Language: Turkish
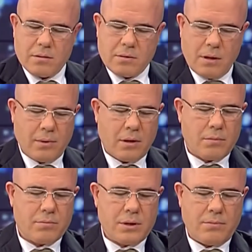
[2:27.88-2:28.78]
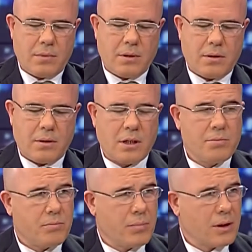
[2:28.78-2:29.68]
Sabah Hanım bizim
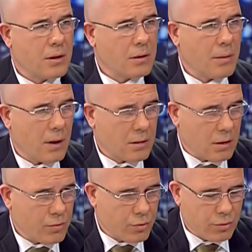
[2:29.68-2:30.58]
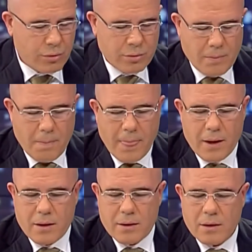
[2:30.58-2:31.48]
2001 yılında Baktat kuruldu.
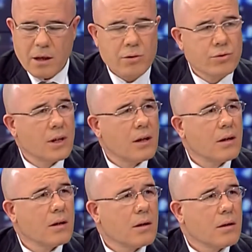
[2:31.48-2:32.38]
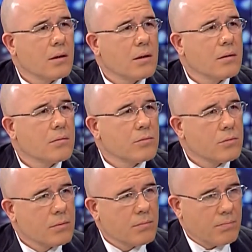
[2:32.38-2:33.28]
E, daha önce
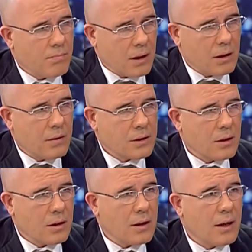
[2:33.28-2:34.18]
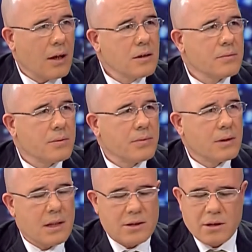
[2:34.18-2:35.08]
baklavacıların herhangi bir
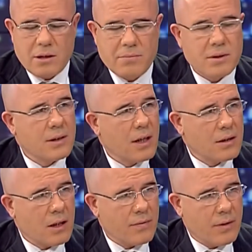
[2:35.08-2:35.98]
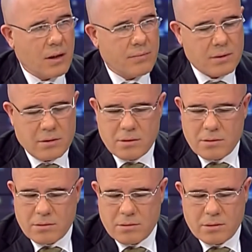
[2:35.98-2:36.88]
birleştiği bir dernek veya bir
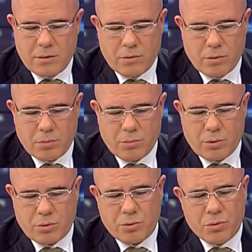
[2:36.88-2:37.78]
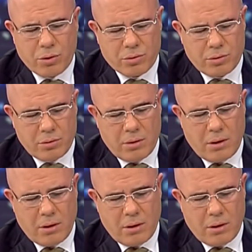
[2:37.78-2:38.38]
e, sivil toplum örgütü yoktu.